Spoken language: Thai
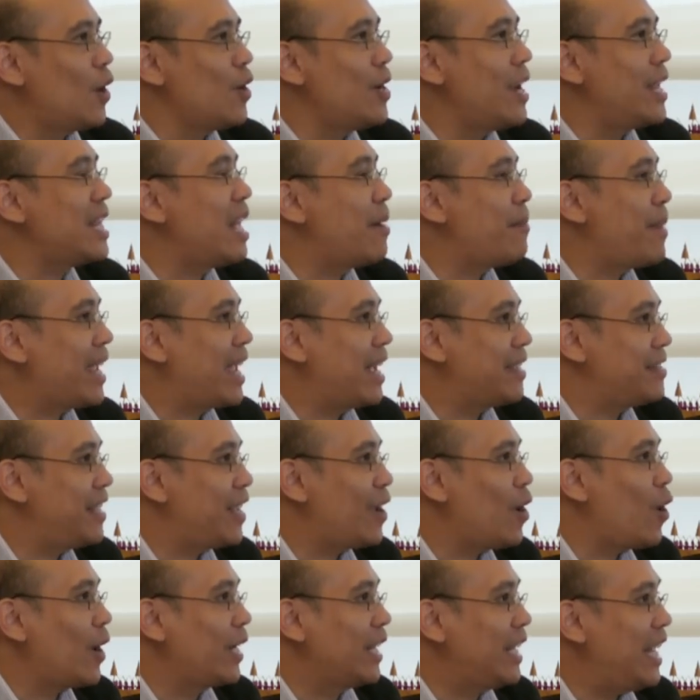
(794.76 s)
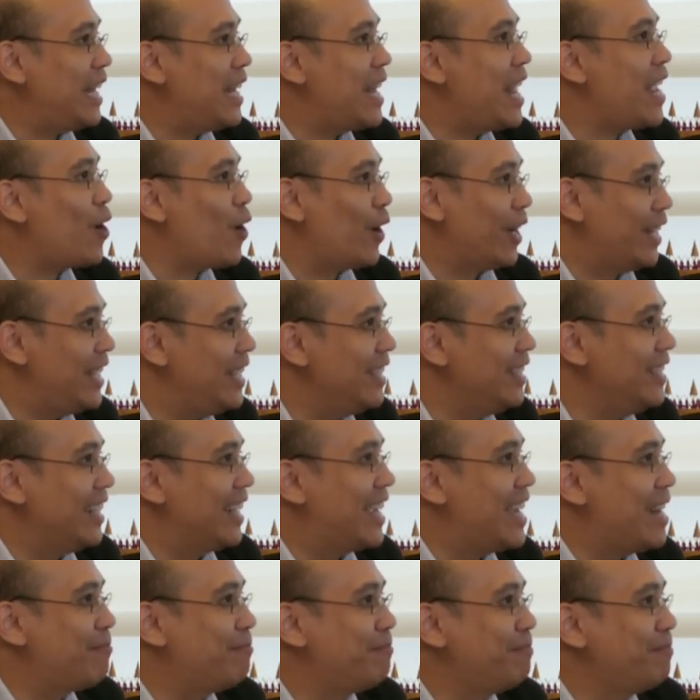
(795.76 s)
ตอนนั้นทำไมกสิกรคิดได้ก่อนที่อื่
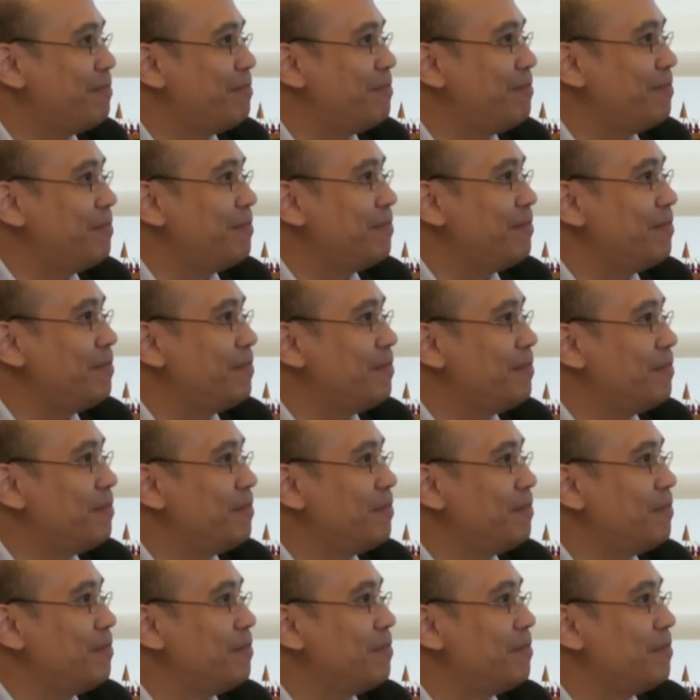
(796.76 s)
นครับ มันก็ไม่ได้